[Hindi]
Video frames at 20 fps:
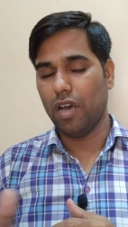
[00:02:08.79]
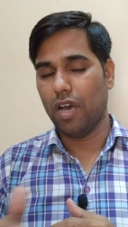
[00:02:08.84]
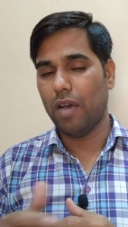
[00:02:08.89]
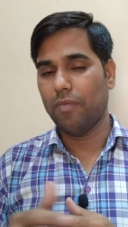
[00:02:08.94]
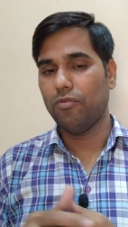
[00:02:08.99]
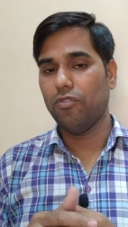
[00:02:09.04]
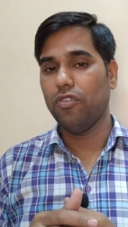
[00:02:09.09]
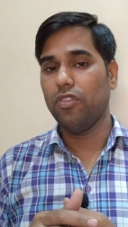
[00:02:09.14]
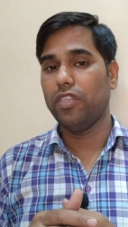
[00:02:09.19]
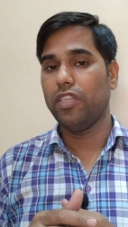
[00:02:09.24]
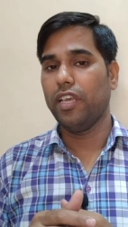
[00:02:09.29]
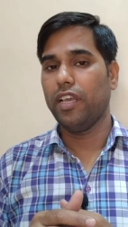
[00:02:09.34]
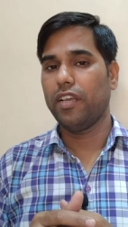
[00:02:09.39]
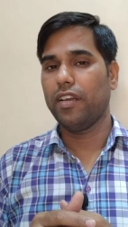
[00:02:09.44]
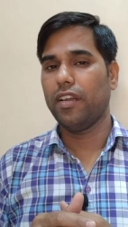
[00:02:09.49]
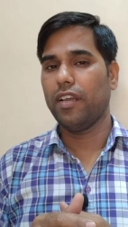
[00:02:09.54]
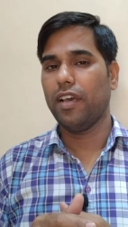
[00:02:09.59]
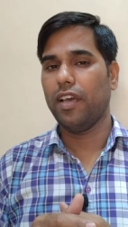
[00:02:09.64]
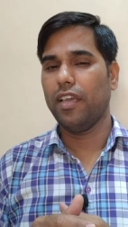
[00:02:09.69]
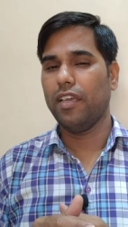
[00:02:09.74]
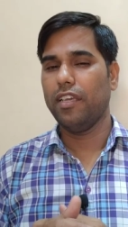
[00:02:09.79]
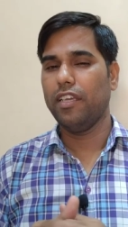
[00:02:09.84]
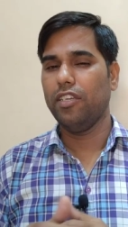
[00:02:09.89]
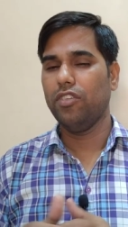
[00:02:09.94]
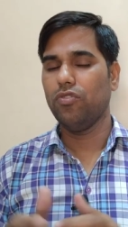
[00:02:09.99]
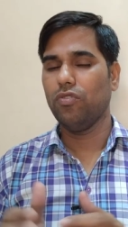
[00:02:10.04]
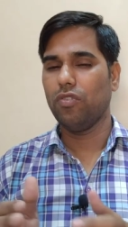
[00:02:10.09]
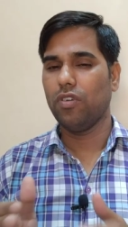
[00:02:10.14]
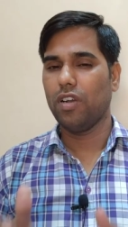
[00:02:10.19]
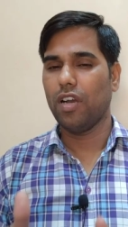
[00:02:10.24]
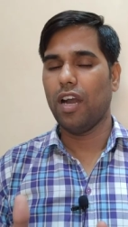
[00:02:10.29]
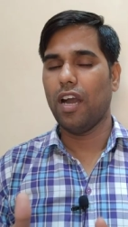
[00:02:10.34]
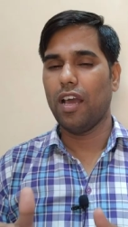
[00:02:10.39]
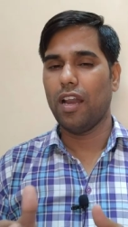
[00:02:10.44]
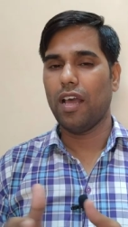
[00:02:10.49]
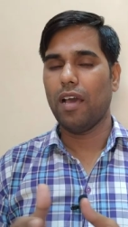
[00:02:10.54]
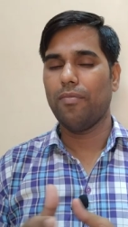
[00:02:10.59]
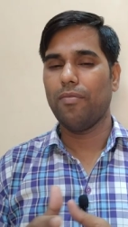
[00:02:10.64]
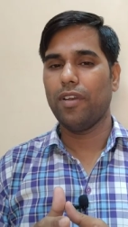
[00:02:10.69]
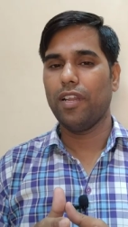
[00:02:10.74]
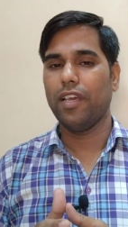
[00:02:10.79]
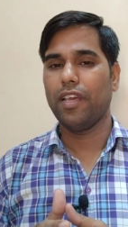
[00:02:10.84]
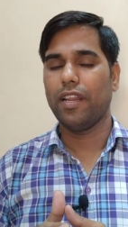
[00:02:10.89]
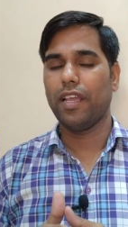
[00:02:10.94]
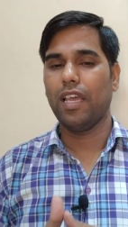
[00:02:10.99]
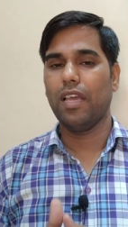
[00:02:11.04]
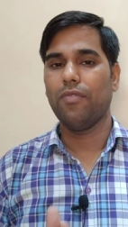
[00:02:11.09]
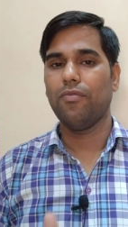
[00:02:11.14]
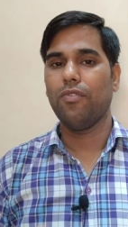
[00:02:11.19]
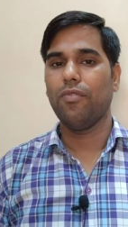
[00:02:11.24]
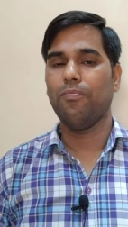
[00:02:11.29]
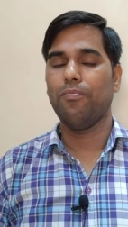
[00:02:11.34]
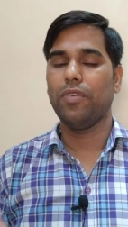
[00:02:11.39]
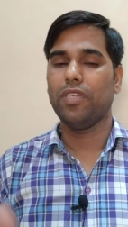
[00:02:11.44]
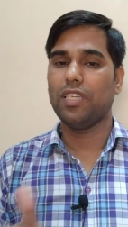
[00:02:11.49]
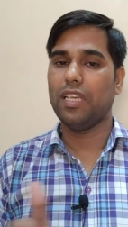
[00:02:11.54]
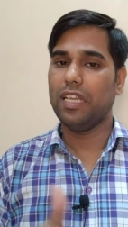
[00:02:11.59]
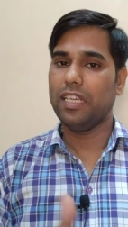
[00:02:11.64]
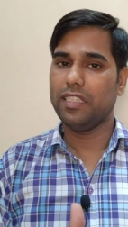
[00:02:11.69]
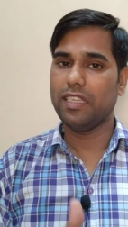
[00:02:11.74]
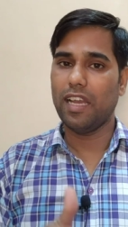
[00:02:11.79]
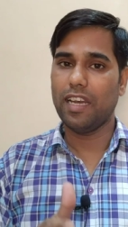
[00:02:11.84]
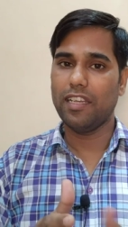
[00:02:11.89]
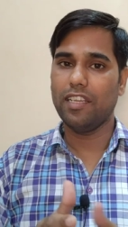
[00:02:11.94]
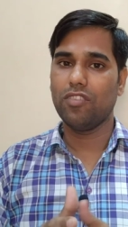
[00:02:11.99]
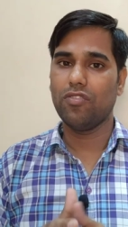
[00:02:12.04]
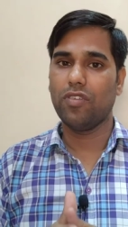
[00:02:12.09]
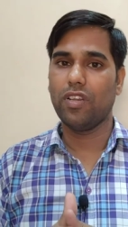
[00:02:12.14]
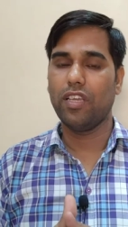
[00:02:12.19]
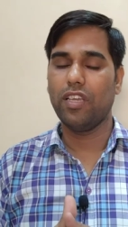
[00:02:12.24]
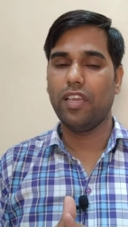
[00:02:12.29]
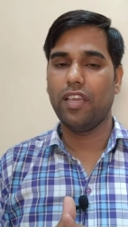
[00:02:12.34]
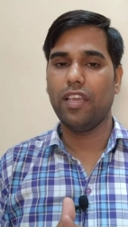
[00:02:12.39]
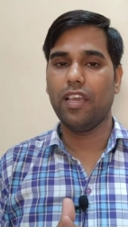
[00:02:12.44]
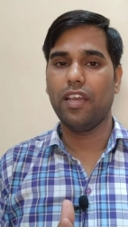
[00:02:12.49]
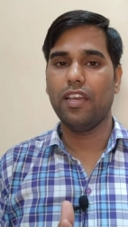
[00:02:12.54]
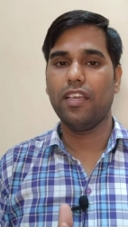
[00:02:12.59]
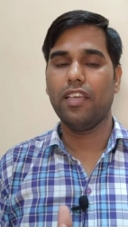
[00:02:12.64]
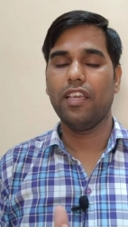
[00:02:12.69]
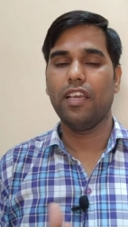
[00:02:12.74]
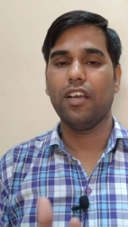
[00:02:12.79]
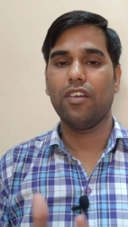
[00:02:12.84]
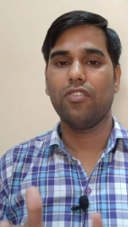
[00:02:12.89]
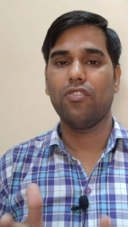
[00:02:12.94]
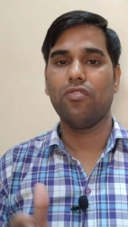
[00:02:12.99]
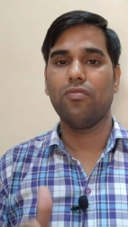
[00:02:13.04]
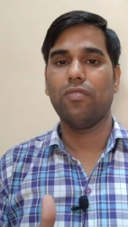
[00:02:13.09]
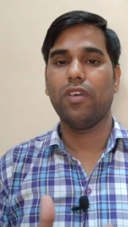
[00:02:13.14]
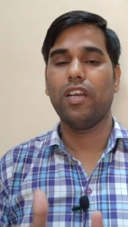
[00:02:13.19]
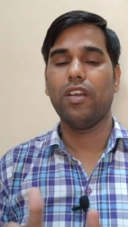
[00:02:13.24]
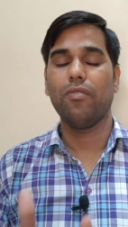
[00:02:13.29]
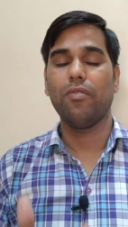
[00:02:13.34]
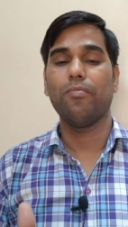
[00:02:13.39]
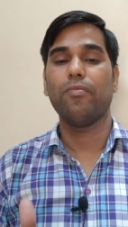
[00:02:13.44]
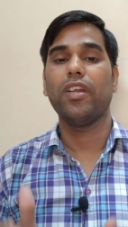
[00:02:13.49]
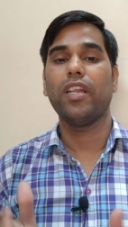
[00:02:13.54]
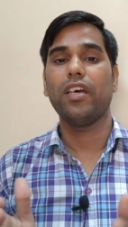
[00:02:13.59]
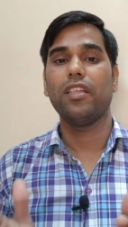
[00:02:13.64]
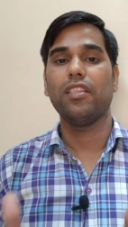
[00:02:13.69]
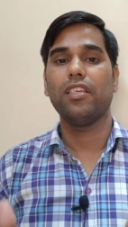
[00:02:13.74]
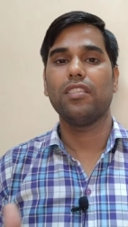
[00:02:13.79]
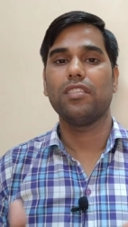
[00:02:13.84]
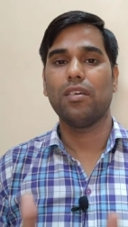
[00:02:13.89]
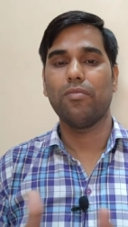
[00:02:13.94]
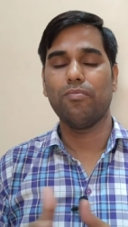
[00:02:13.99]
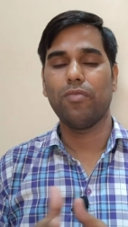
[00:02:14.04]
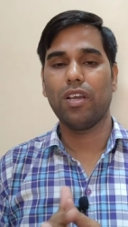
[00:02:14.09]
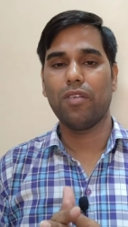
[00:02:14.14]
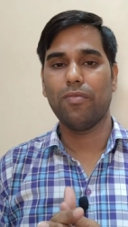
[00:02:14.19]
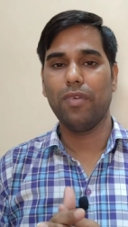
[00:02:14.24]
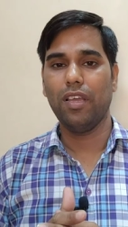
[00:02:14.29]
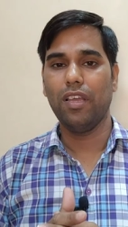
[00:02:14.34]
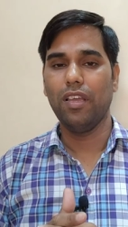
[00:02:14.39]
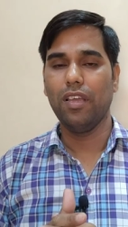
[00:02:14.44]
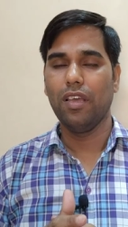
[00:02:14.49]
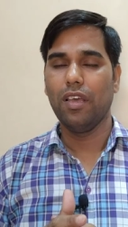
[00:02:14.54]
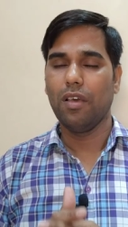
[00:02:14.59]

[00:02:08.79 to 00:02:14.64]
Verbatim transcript: आपको देखना है कि जो कार आप ले रहे हैं वो पिछले साल की तो नहीं है यानी कि अक्टूबर नवंबर या दिसंबर में